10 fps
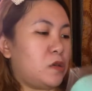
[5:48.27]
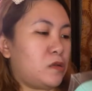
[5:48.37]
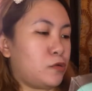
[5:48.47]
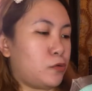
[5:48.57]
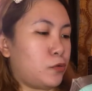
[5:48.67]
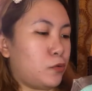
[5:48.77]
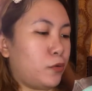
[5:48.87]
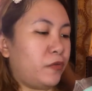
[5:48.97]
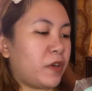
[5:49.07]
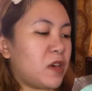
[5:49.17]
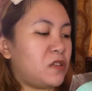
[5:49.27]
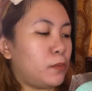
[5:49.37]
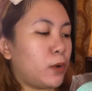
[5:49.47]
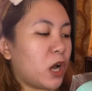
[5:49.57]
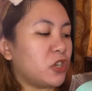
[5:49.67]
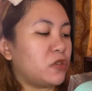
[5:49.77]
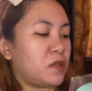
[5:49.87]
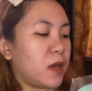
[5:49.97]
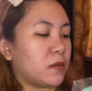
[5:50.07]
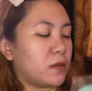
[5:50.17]
So, face brush
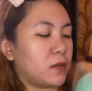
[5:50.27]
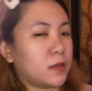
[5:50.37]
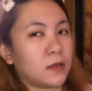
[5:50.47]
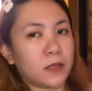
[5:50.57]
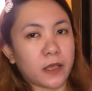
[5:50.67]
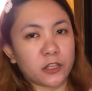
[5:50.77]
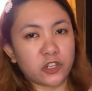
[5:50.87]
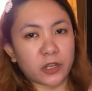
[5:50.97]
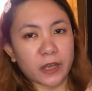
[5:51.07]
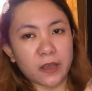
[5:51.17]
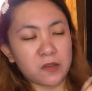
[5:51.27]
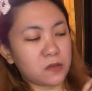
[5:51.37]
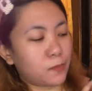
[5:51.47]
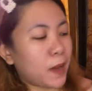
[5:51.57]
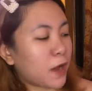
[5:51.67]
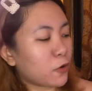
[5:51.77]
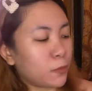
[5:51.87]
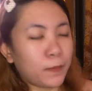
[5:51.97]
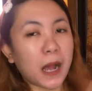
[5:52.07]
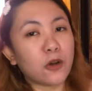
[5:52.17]
set. Ayan siya, guys.
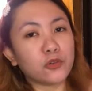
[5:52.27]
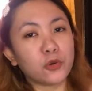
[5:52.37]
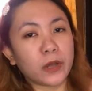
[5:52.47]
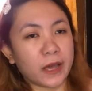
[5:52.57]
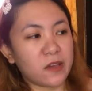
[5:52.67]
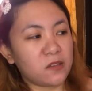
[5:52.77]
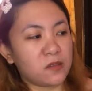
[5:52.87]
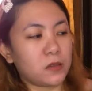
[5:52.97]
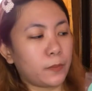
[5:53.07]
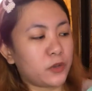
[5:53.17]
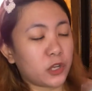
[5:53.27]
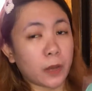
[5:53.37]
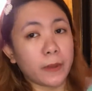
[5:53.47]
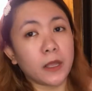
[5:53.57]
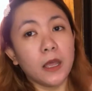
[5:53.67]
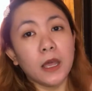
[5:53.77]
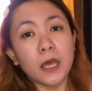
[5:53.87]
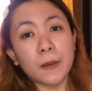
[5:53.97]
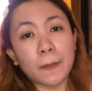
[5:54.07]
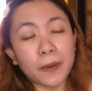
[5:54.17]
Bagong-bago to, guys. Kasi hindi pa siya gamit.
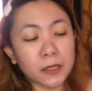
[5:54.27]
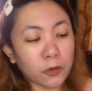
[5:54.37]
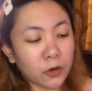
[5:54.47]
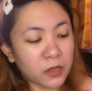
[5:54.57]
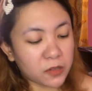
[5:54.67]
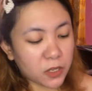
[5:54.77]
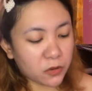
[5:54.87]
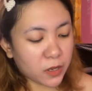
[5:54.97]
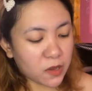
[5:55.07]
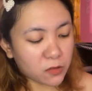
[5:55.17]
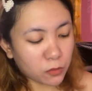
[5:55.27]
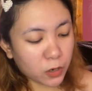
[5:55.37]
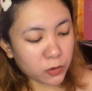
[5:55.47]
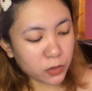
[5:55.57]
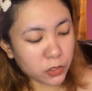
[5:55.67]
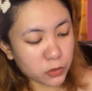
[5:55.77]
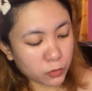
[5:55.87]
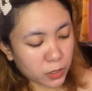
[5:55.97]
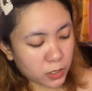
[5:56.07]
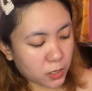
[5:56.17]
Papakita ko lang sa inyo, guys, kung ano yung
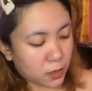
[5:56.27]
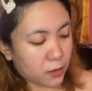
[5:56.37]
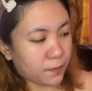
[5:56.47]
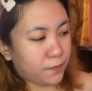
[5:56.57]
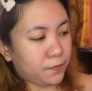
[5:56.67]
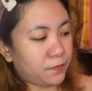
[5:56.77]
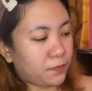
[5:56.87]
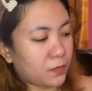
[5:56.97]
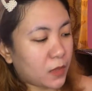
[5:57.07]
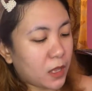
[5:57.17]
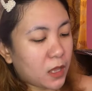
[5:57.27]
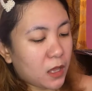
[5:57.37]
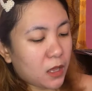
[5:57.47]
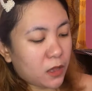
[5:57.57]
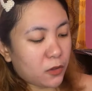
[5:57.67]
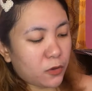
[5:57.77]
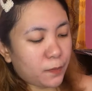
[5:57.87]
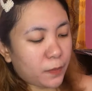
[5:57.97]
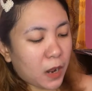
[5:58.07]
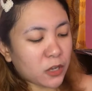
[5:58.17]
itsura niya, ha. Yun.
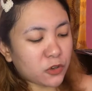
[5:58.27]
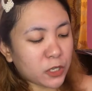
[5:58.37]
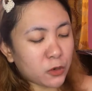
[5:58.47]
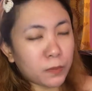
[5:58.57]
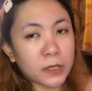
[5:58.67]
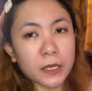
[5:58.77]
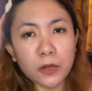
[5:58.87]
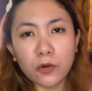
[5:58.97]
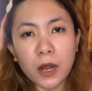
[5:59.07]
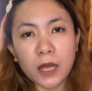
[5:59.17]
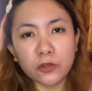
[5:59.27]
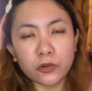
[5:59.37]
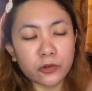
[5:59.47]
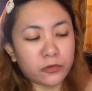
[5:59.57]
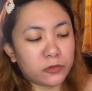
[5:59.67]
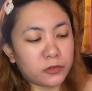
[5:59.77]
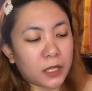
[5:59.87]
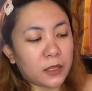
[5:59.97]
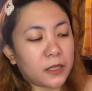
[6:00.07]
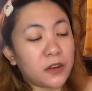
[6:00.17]
Actually, nung binili ko nga to or nung
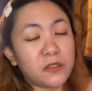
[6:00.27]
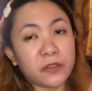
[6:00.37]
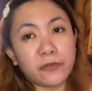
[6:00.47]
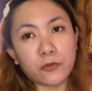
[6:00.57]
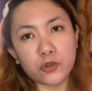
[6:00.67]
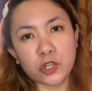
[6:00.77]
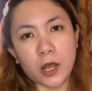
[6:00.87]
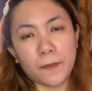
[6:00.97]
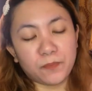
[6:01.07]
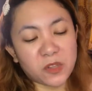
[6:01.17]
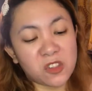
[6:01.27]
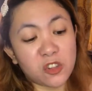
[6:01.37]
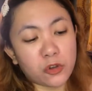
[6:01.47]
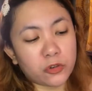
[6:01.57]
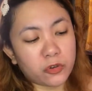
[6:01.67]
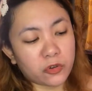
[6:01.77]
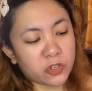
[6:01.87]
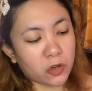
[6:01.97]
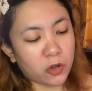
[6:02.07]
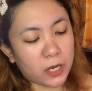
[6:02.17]
na-receive na ko siya, kasi in-order ko
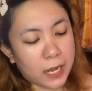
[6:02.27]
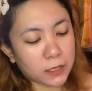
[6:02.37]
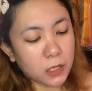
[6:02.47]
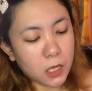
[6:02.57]
siya online,